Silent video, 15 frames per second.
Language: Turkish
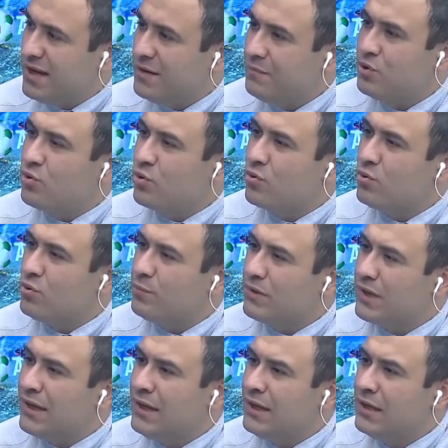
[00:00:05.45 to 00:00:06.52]
Yani birçok
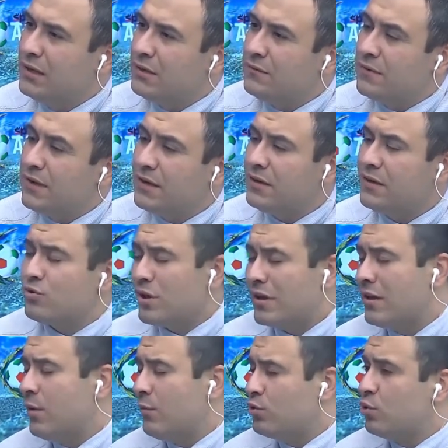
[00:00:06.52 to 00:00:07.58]
kulüpte ve
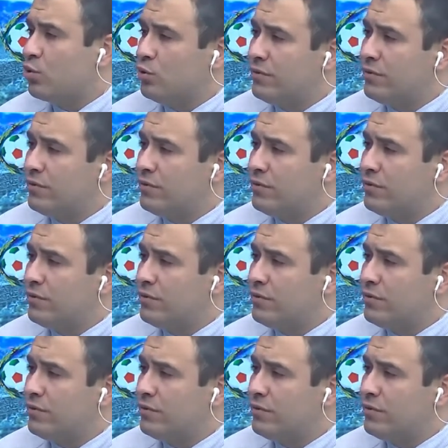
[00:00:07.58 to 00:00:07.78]
özellikle amatör